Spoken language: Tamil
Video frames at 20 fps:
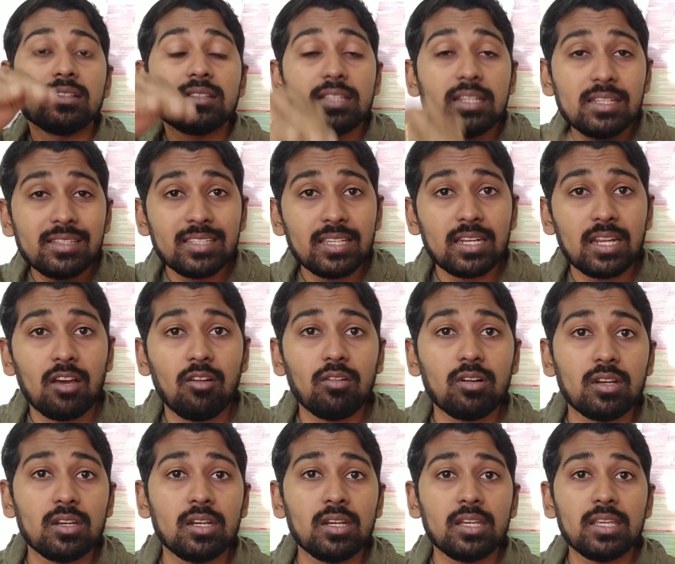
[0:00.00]

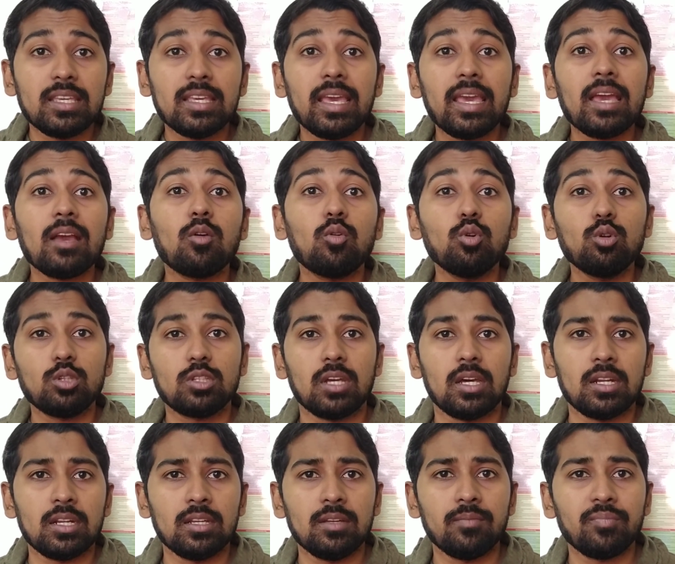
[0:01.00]
சிறிசேனாவுக்கு ஏன்
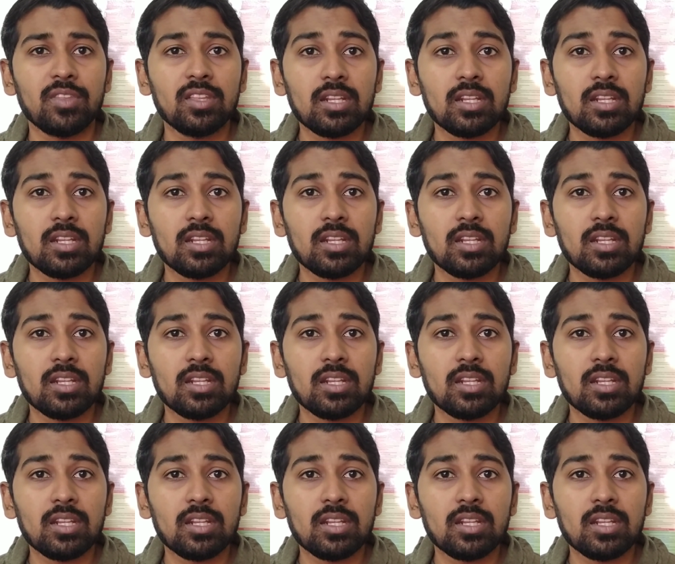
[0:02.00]
கொடுத்தாரு